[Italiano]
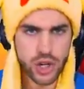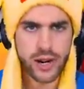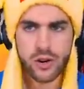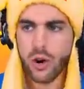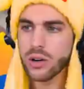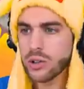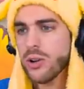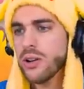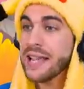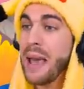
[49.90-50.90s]
già
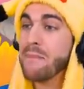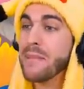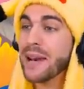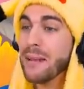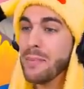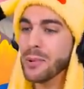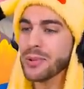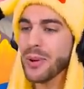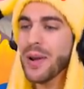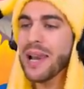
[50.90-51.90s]
raccolto che è per
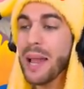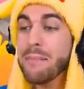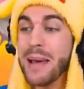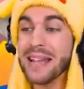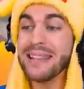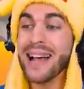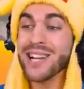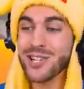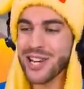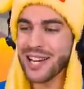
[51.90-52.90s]
l'appunto la benda
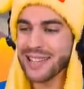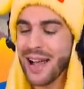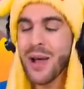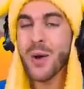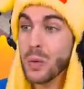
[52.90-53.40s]
scelta